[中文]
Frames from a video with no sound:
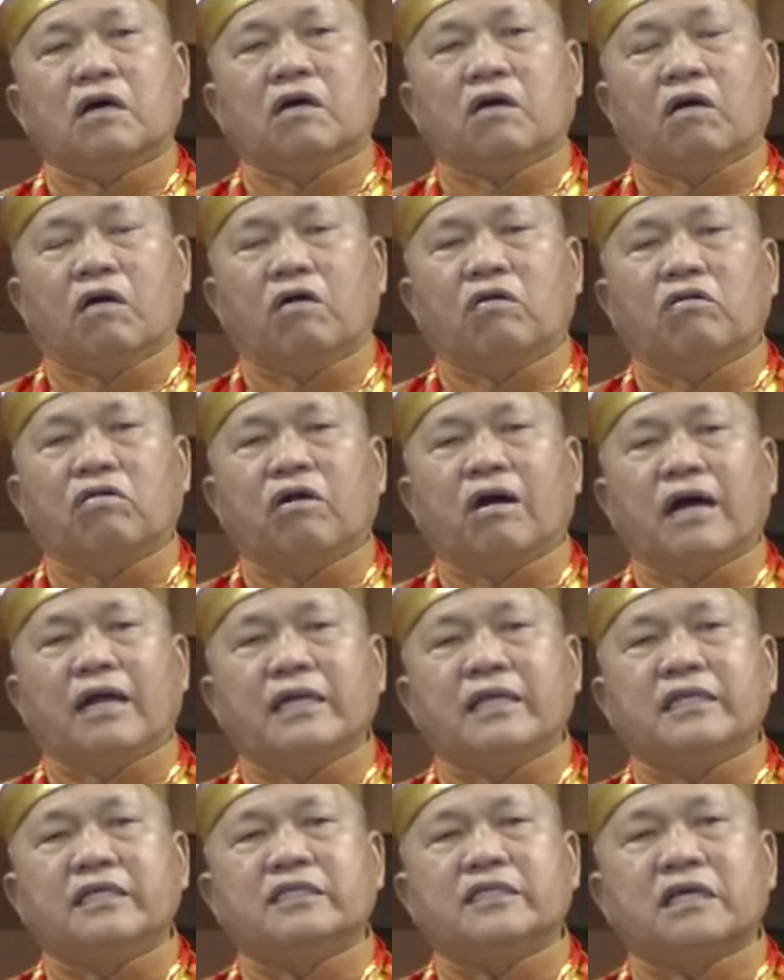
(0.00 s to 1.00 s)
弘法
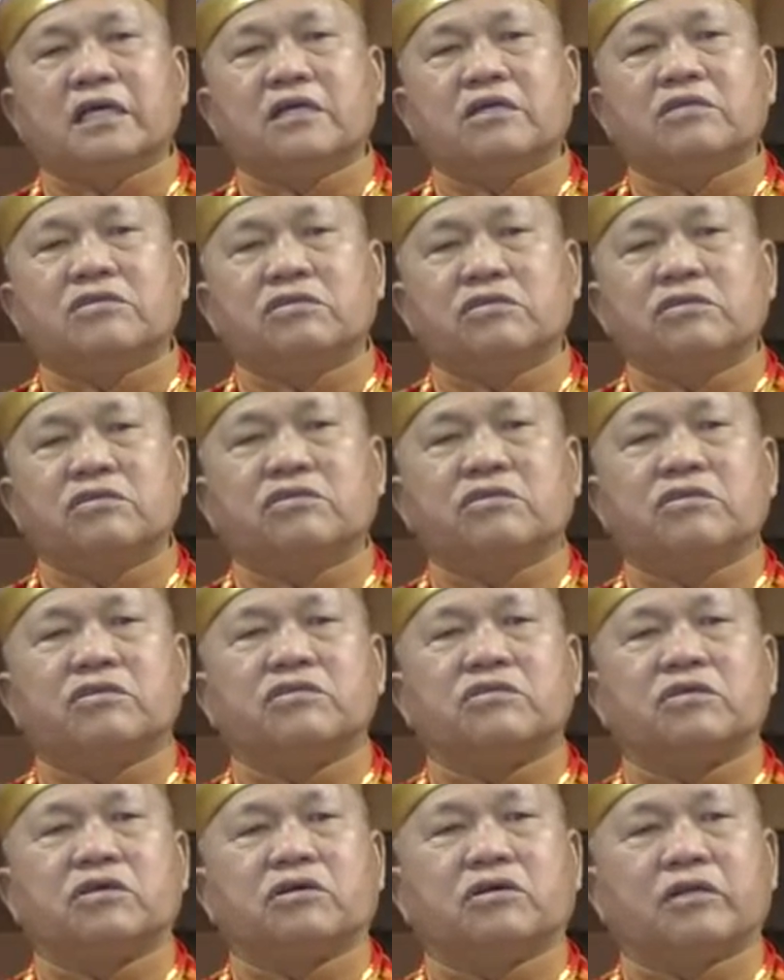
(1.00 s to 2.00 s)
立生四十
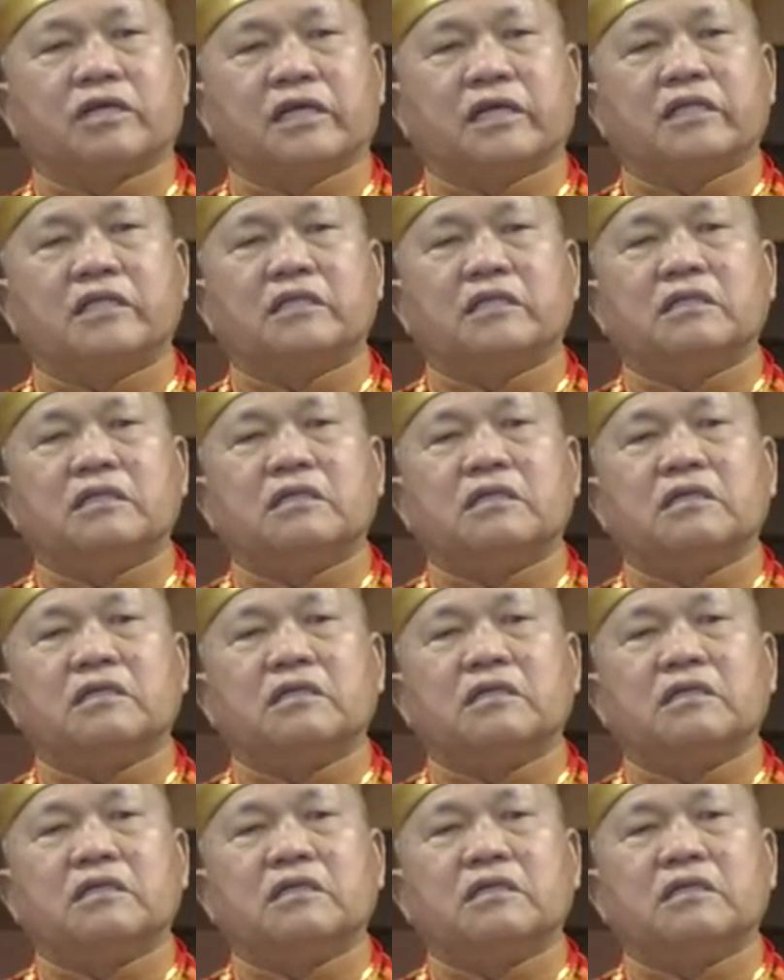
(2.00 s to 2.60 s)
九年